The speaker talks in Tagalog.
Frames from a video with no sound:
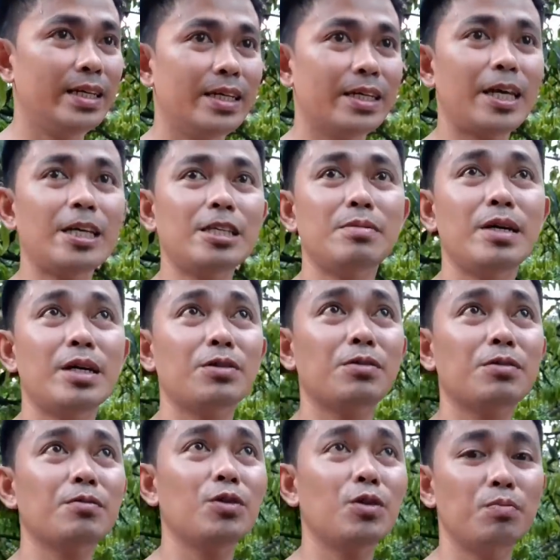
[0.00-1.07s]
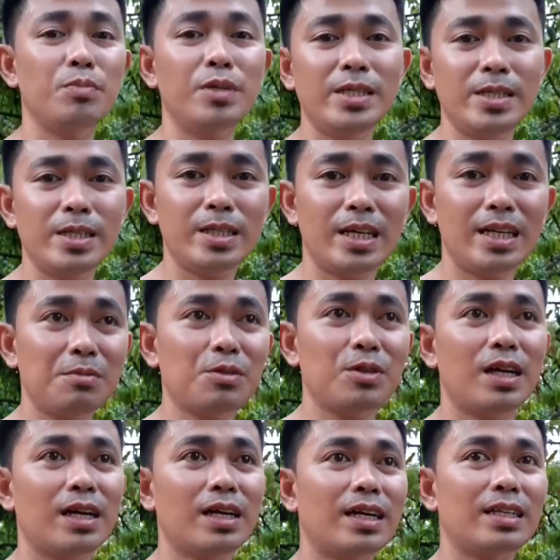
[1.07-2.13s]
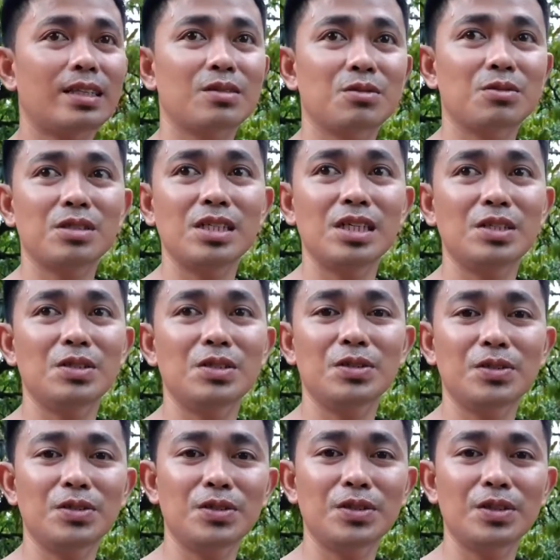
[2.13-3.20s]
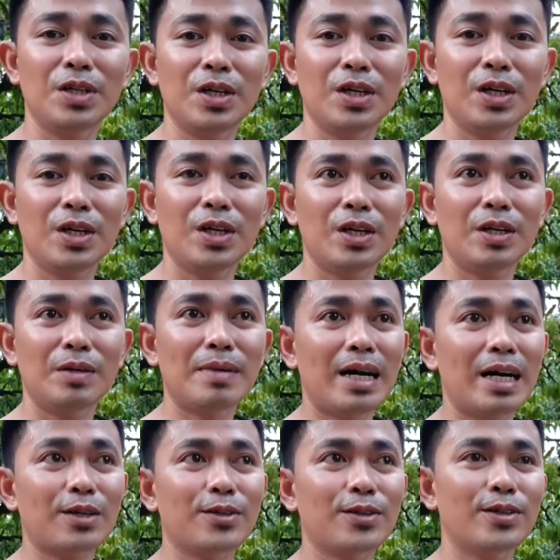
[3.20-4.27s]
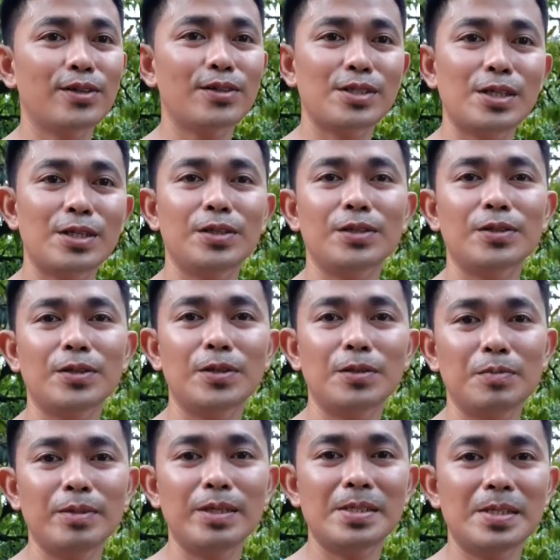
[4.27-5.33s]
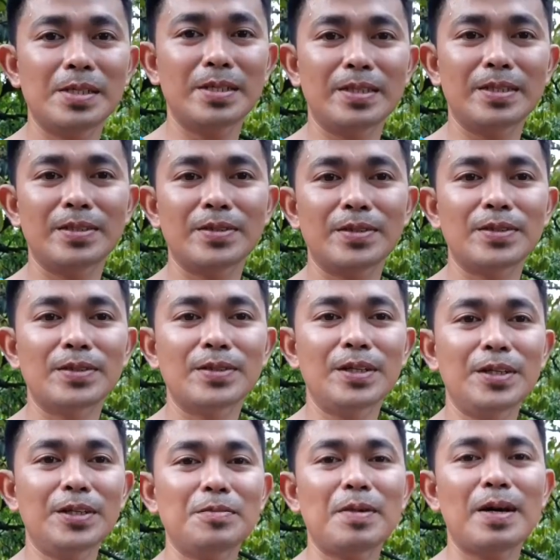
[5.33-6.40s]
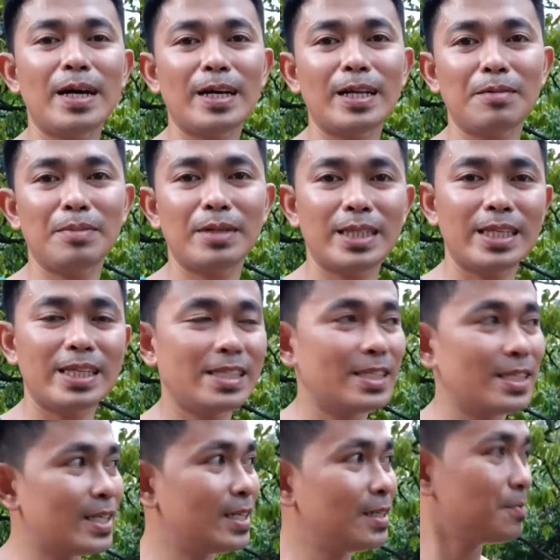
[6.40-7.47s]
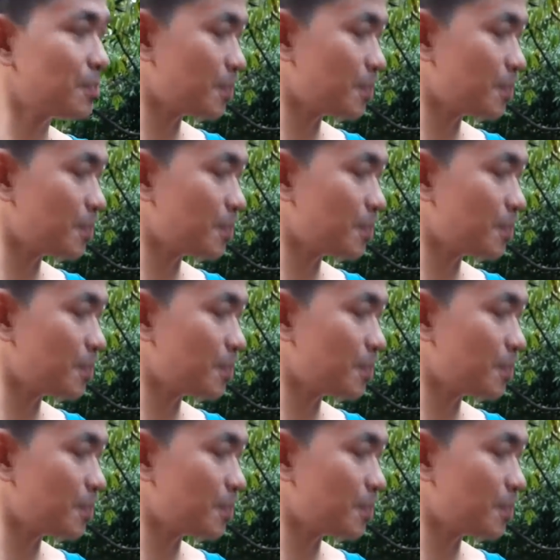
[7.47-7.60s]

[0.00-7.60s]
In case merong lock visit, alam ko na agad kung sino yung bago kung sino yung love visit. So, ayan mga kalapatids.